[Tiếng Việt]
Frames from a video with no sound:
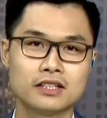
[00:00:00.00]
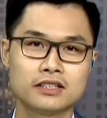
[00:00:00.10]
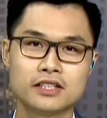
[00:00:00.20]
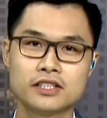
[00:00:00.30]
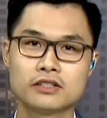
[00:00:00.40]

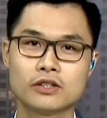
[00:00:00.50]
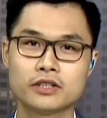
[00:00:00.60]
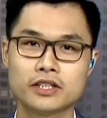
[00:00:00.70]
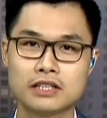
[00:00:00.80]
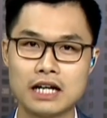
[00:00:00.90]
Thế nhưng có
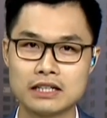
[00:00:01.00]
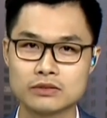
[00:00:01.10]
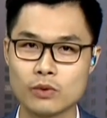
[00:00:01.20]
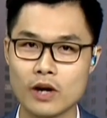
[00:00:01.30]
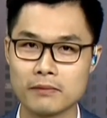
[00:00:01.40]
nên ăn
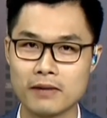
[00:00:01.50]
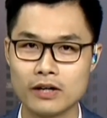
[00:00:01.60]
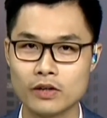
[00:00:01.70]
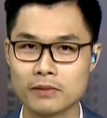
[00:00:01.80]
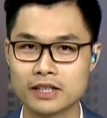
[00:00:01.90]
thoải mái
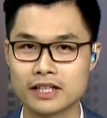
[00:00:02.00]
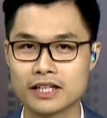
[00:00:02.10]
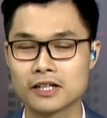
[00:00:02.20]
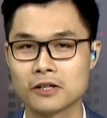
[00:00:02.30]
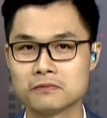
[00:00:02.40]
loại bánh này
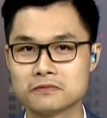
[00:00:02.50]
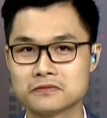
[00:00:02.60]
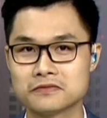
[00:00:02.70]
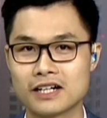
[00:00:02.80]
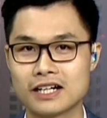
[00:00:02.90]
hay không?
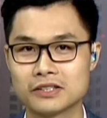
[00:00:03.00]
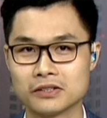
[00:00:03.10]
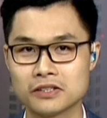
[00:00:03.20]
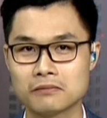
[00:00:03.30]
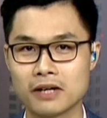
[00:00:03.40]
Và thưởng
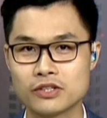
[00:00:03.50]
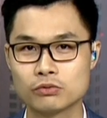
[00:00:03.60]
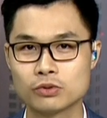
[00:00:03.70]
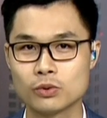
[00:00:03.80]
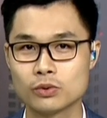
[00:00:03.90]
thức bánh trung
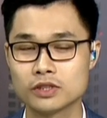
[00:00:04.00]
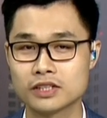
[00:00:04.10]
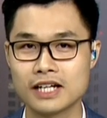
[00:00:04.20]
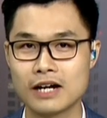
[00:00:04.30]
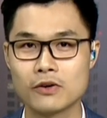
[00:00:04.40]
thu như thế
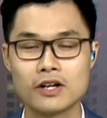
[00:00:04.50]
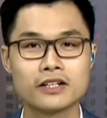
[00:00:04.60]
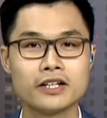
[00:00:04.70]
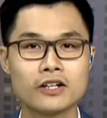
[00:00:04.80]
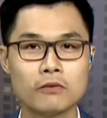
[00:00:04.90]
nào
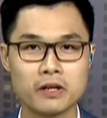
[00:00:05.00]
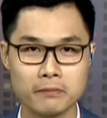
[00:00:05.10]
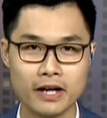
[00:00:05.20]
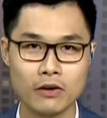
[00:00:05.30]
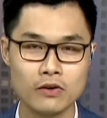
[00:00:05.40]
để không bị
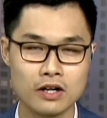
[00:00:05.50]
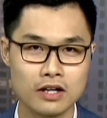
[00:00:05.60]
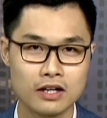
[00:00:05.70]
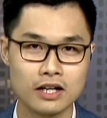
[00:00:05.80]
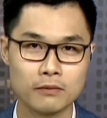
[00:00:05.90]
béo
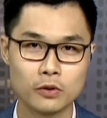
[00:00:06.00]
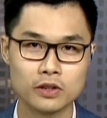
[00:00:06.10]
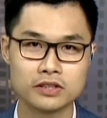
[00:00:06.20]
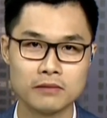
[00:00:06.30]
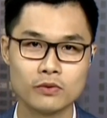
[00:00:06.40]
là mối quan
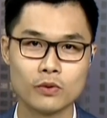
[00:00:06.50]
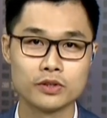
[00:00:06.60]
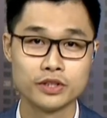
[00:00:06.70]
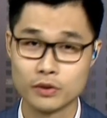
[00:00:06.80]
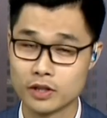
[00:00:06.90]
tâm của
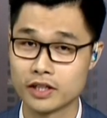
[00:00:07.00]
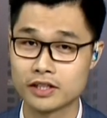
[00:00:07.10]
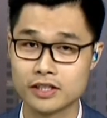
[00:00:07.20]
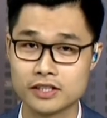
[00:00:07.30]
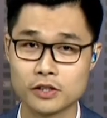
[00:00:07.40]
nhiều người
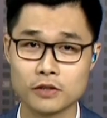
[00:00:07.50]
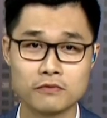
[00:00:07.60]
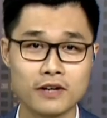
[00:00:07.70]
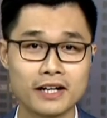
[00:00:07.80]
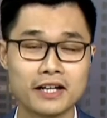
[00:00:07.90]
khi chỉ còn
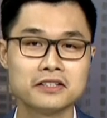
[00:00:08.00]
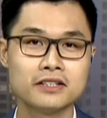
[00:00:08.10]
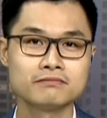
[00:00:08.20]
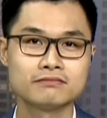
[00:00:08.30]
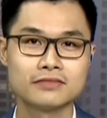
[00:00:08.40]
vài ngày nữa
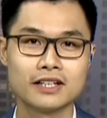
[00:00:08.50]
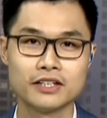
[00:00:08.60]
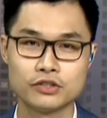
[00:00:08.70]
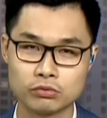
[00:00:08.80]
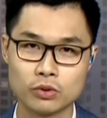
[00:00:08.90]
là
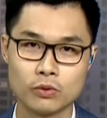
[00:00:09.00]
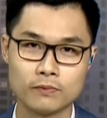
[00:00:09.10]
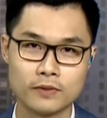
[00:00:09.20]
đến trung thu.